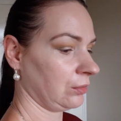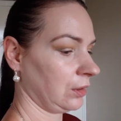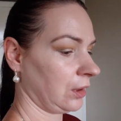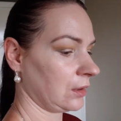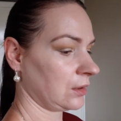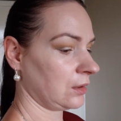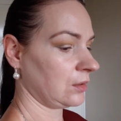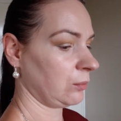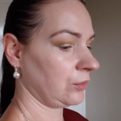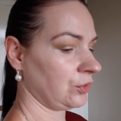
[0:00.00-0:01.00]
na razie i
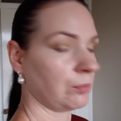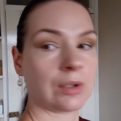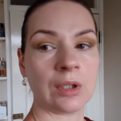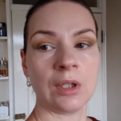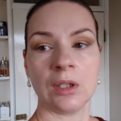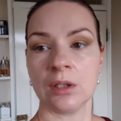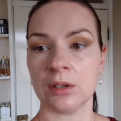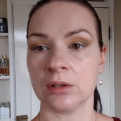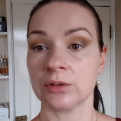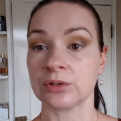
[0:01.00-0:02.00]
zobaczymy,
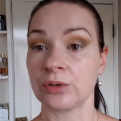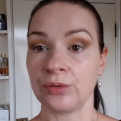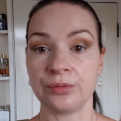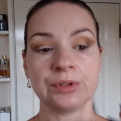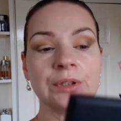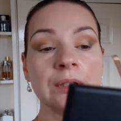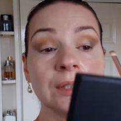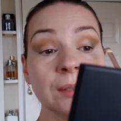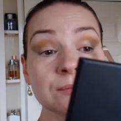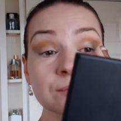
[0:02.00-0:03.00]
e, co z tego wyniknie.